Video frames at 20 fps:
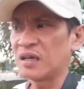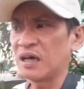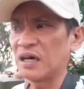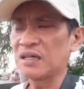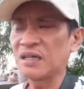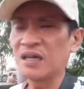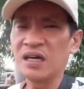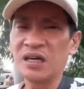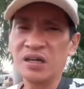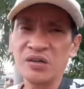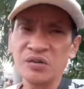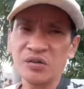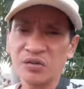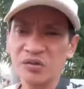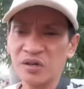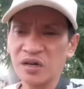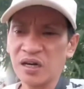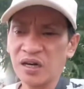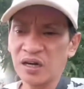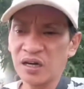tatay
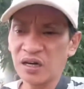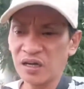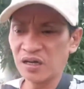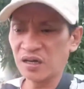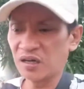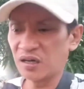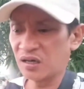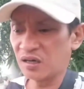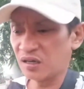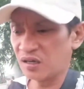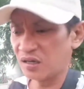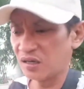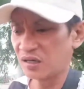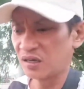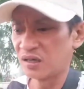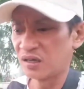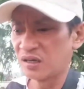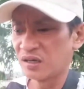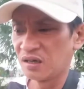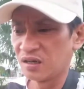yung uh,
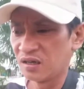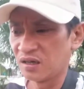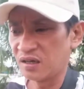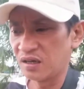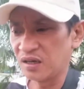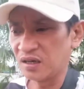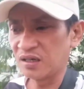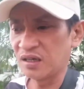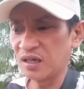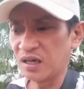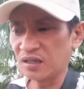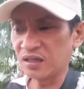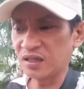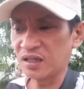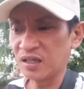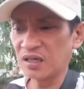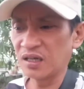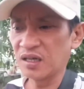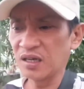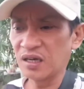uh,
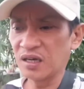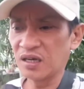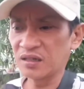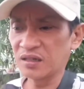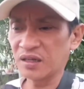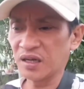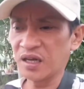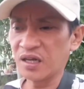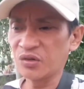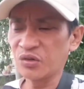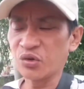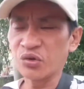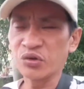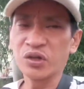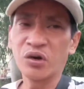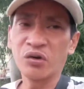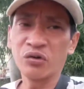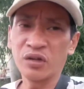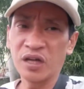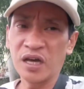dating uh, trainer
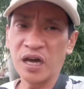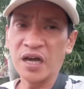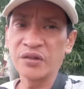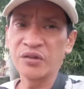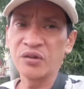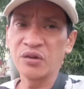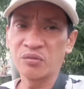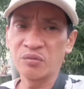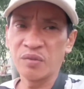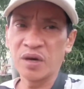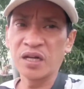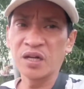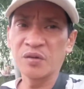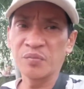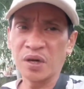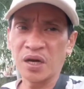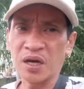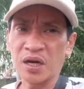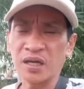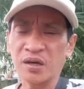daw ni Idol Manny
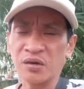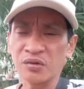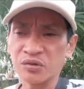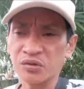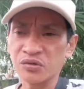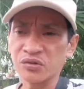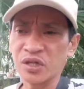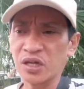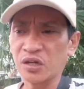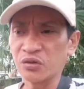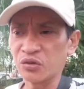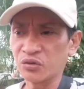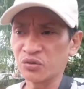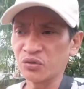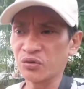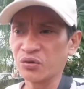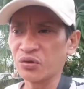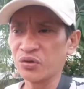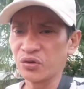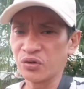Pacquiao. So, sana
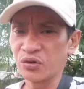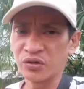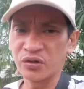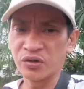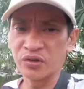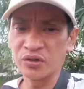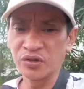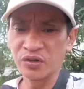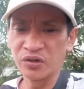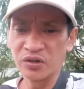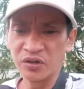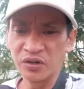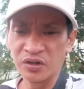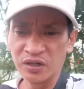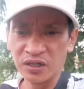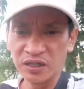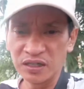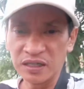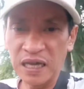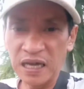totoo yun, no?
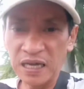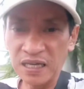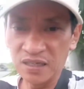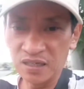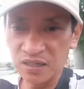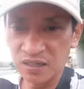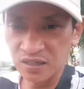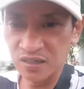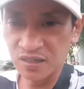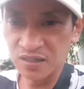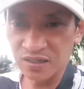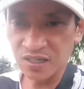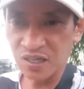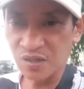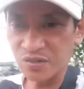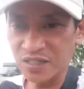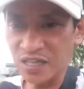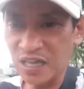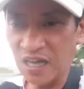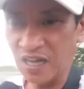Tay!
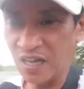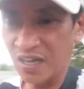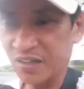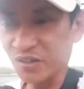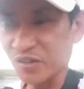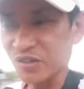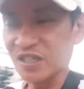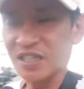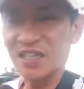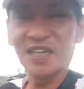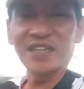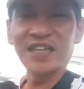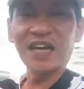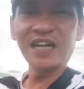Kamusta? Ito si